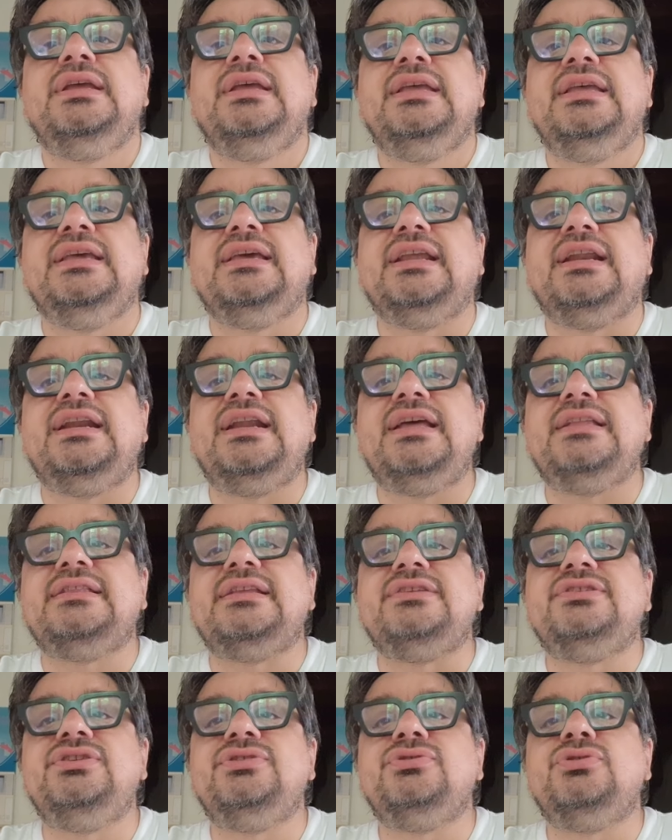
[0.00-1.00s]
I
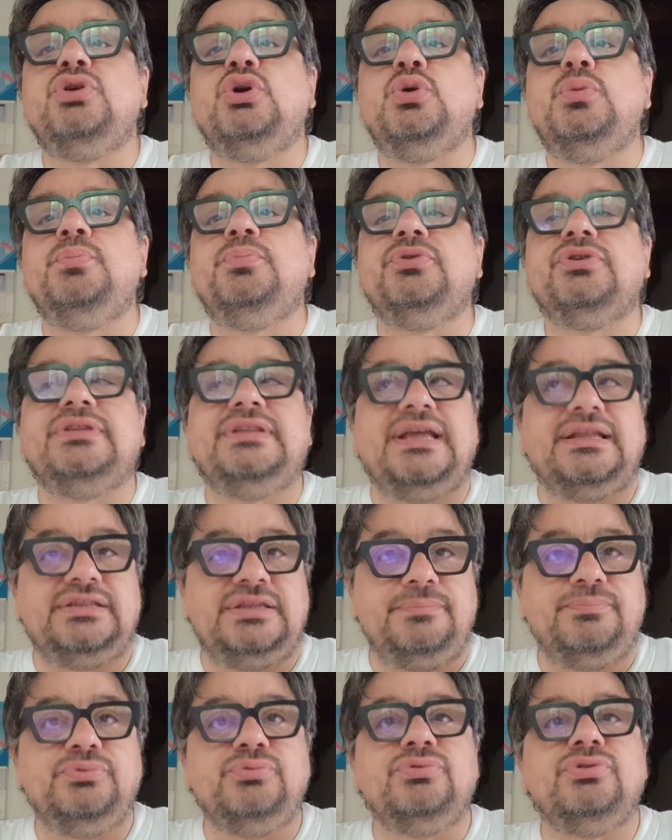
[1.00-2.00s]
Granata si sono
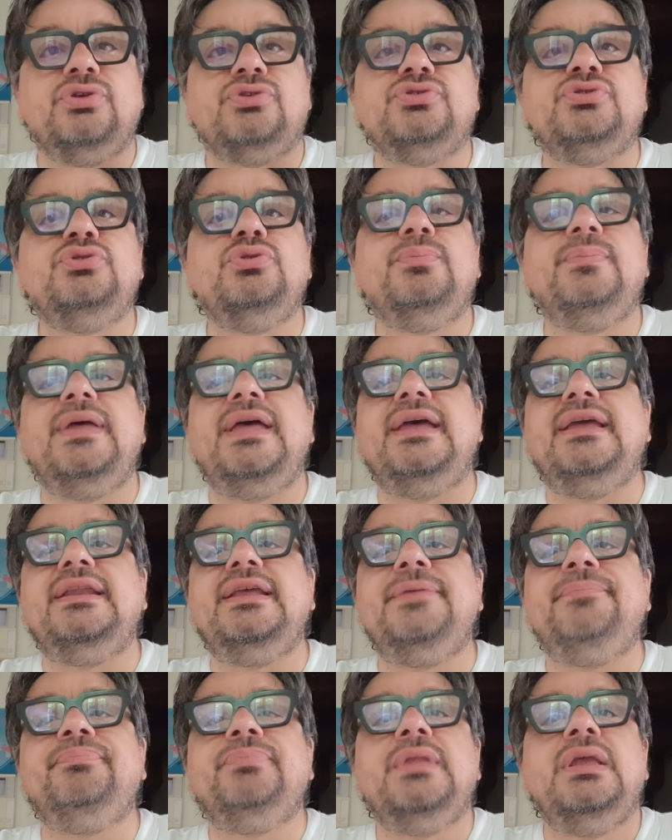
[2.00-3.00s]
comportati piuttosto
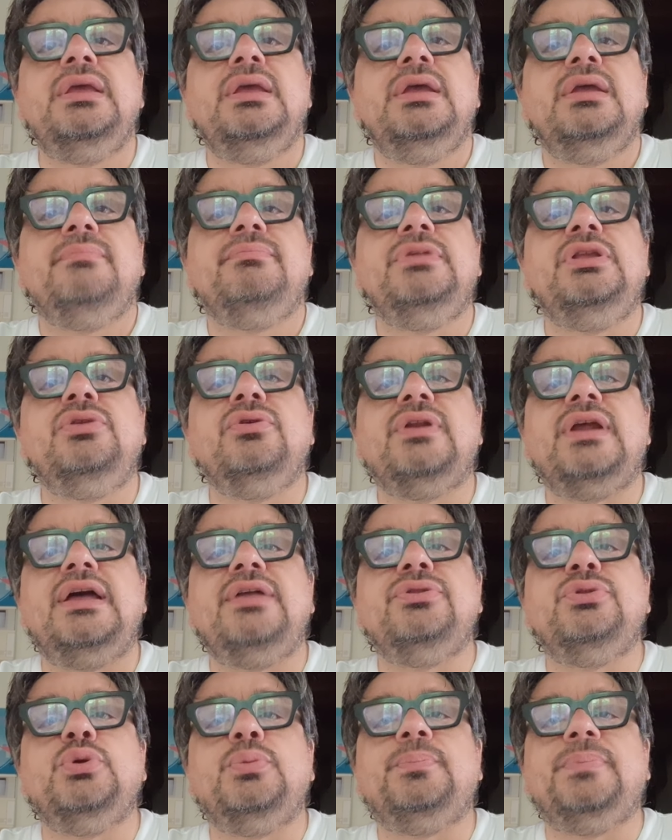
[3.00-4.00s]
bene,
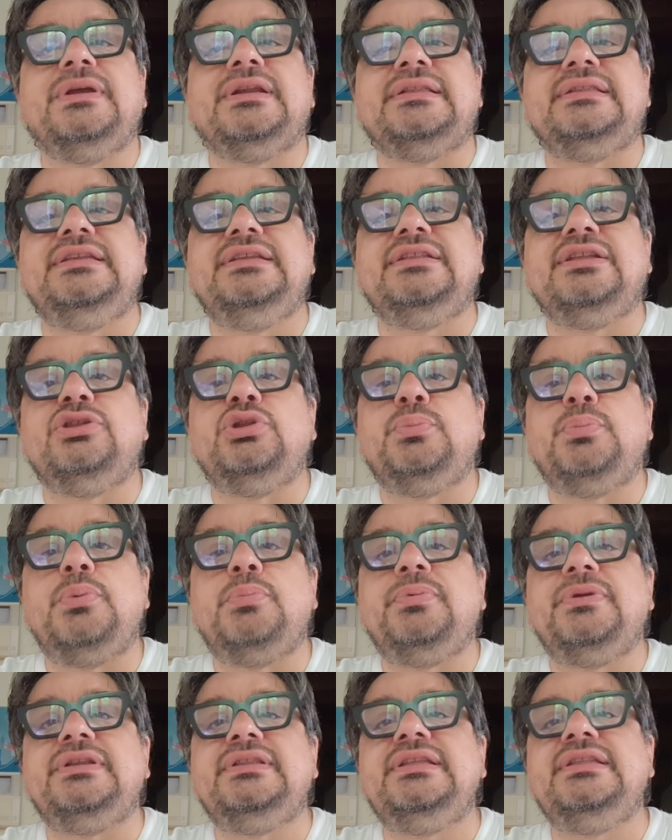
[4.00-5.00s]
migliorando partita dopo
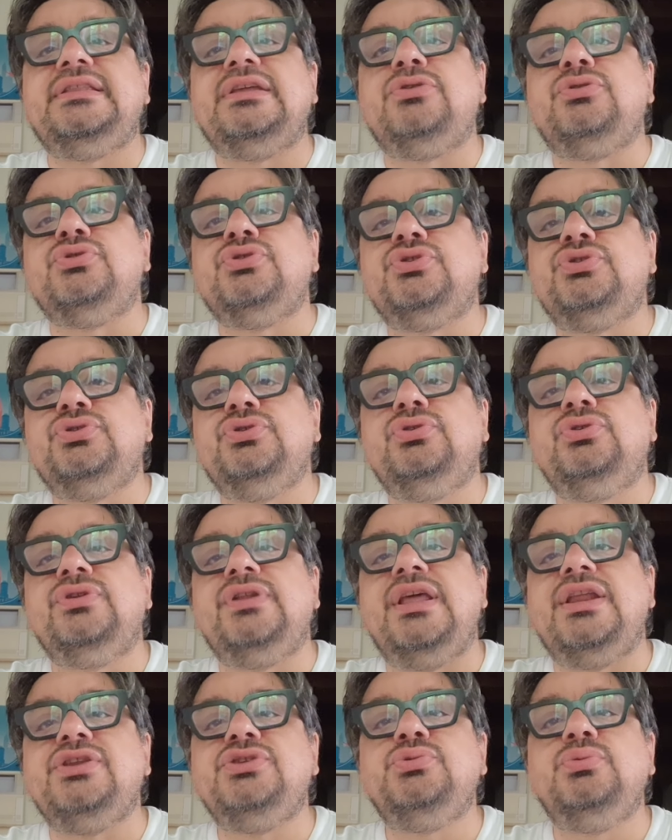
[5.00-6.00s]
partita non solo
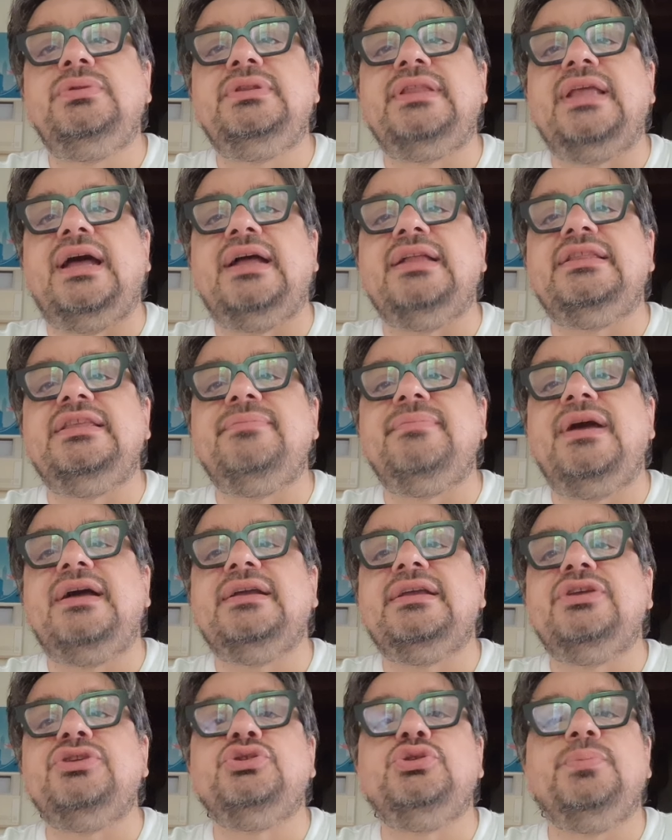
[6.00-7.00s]
nei risultati ma
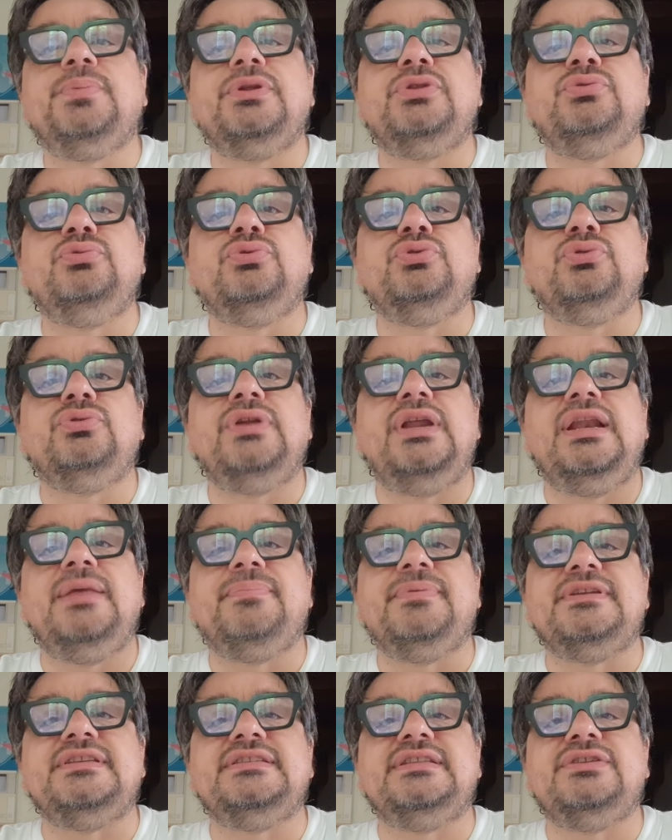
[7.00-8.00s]
anche e soprattutto nelle
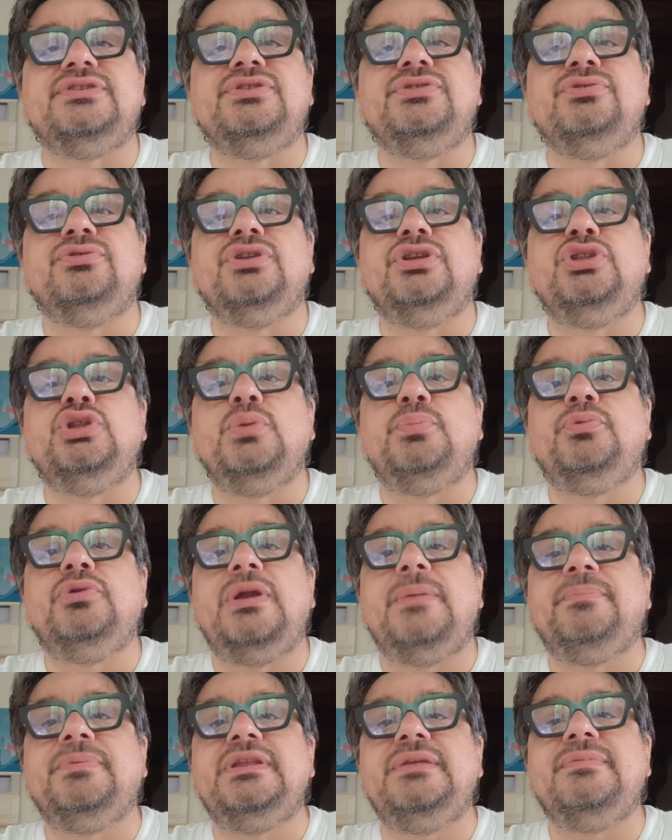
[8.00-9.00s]
prestazioni. Dopo
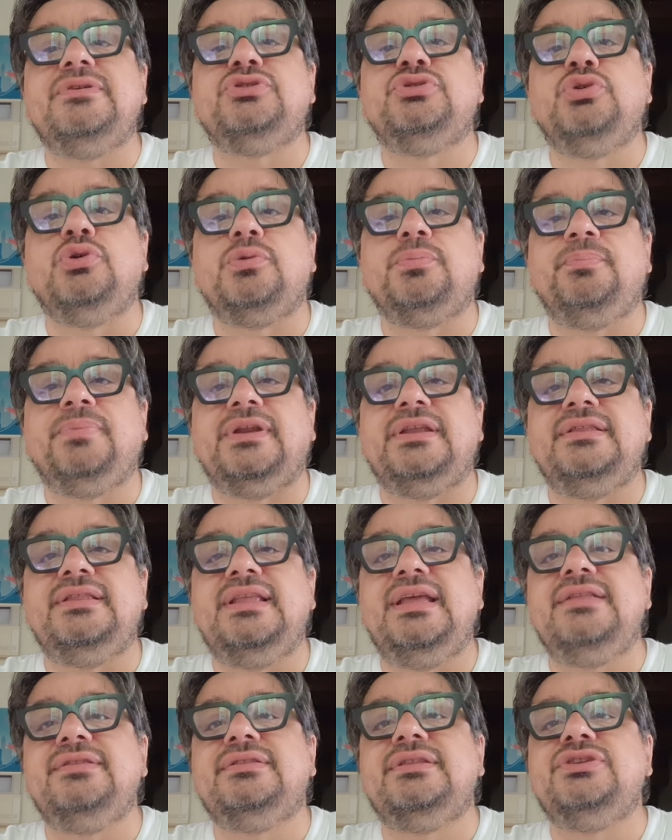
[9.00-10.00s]
la prima
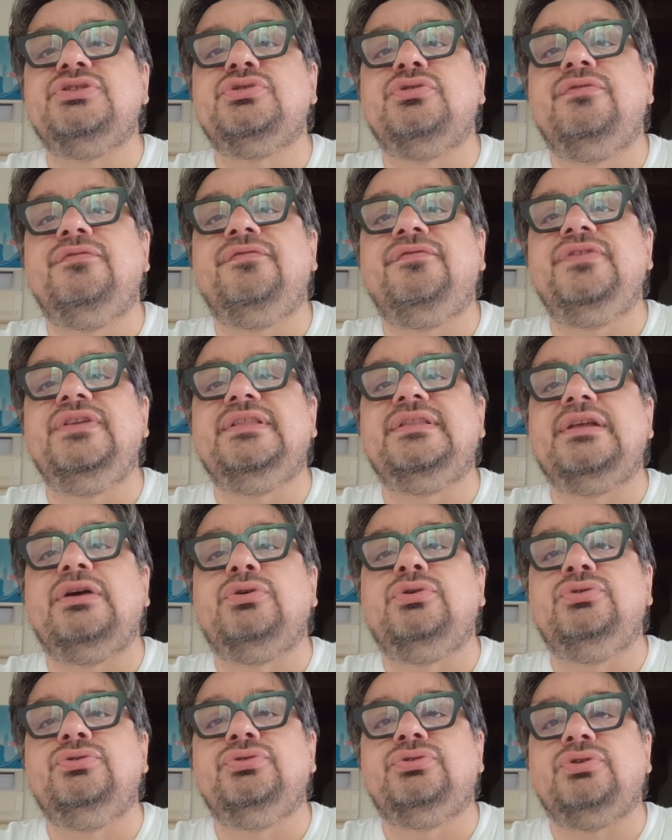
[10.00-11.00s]
sorprendente sconfitta
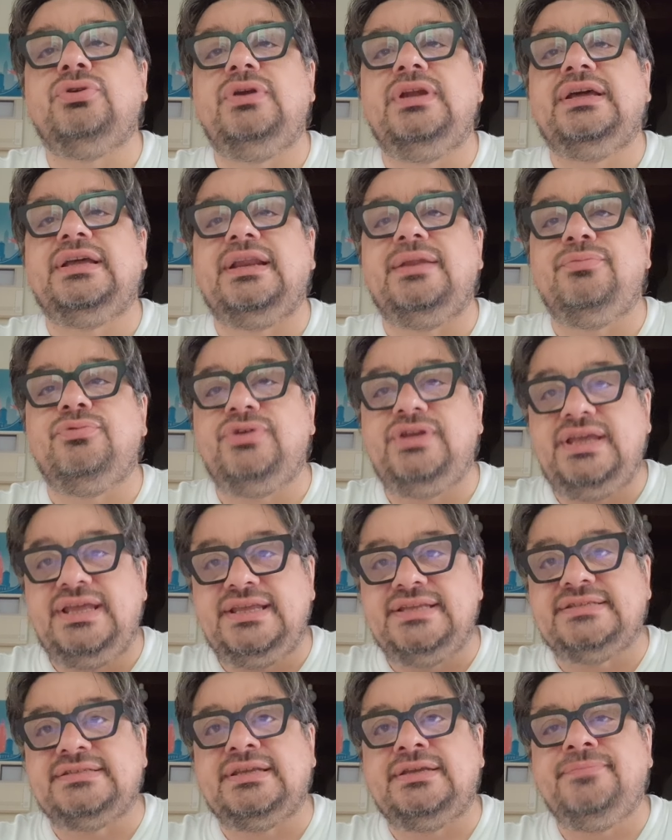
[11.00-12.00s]
contro la
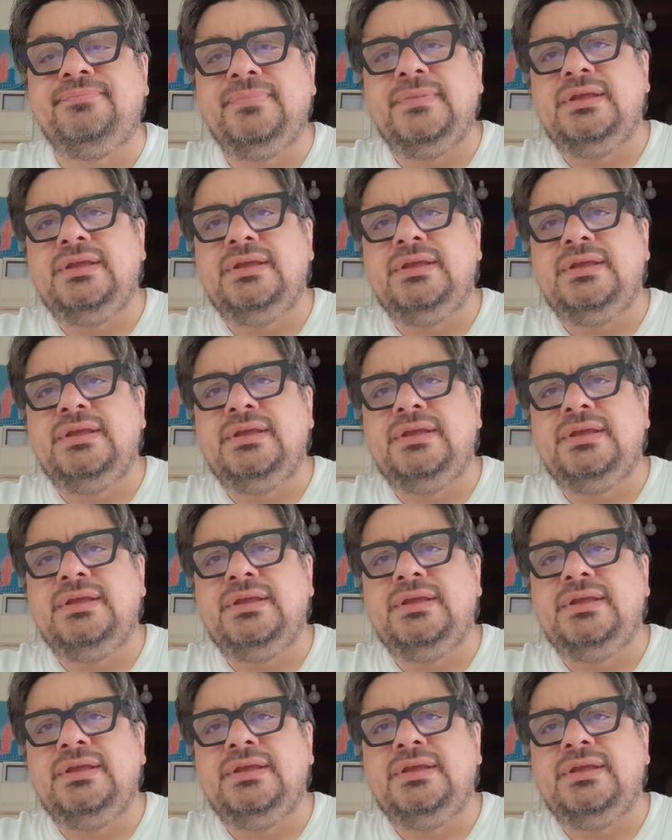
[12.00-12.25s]
Cremonese,